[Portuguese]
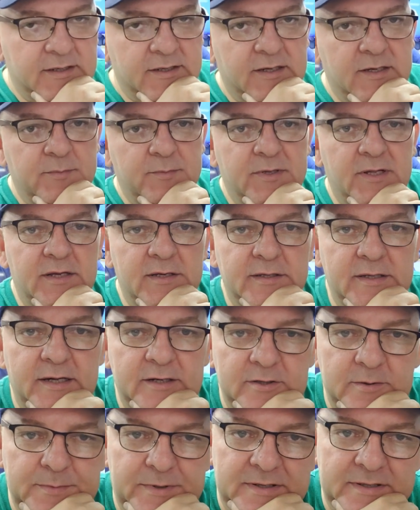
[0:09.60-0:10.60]

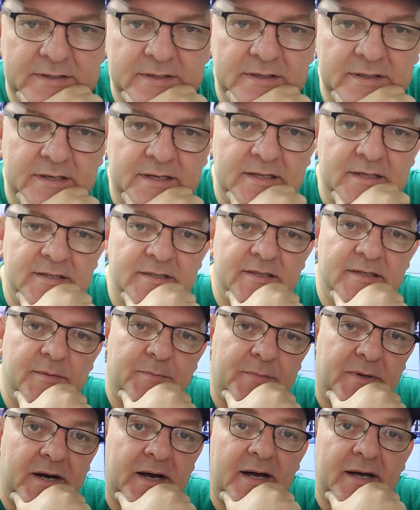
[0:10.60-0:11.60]
Criminalidade aumentando cada dia que
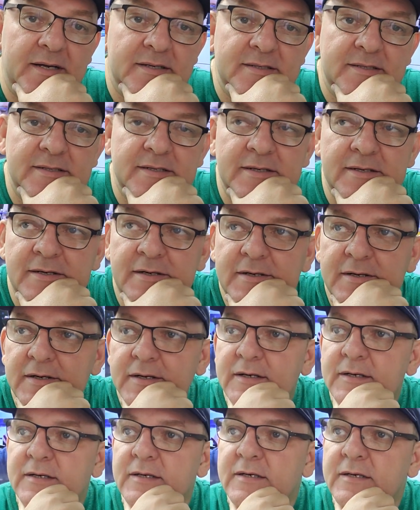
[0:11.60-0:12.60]
passa
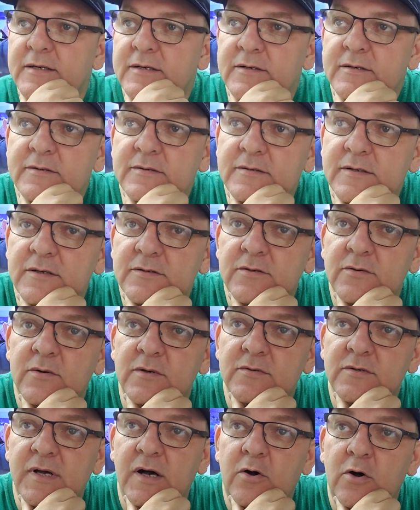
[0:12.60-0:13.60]
e os,
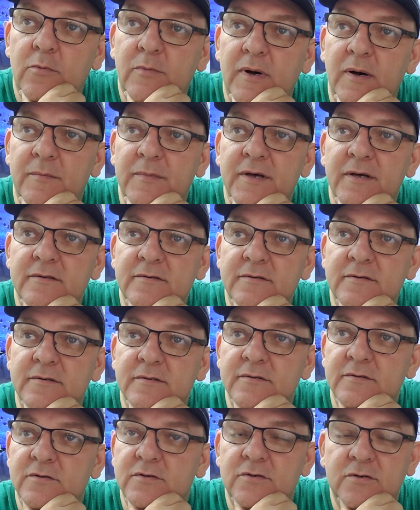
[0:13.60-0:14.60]
os arrombamentos
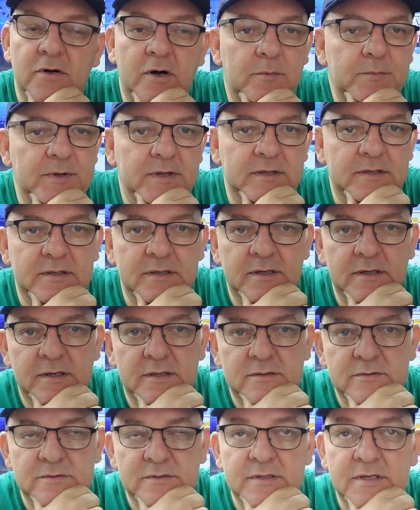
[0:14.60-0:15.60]
só
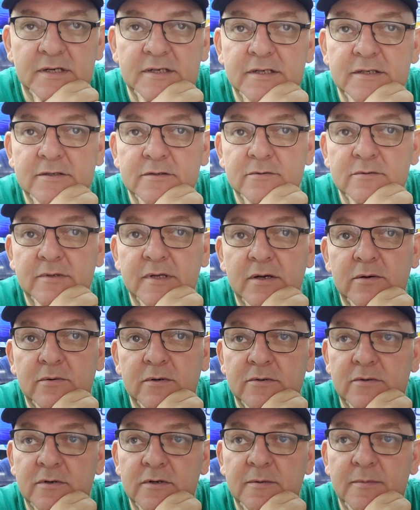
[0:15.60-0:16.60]
aumentando e a gente não tem
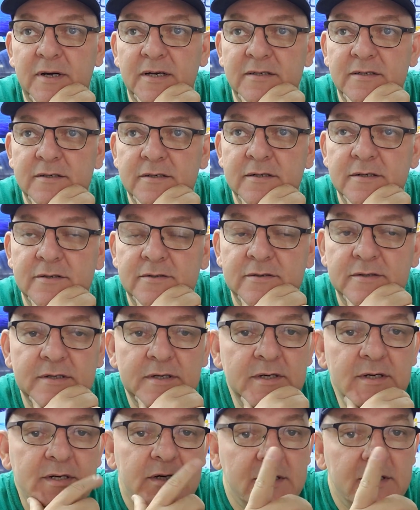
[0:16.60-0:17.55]
controle mais disso.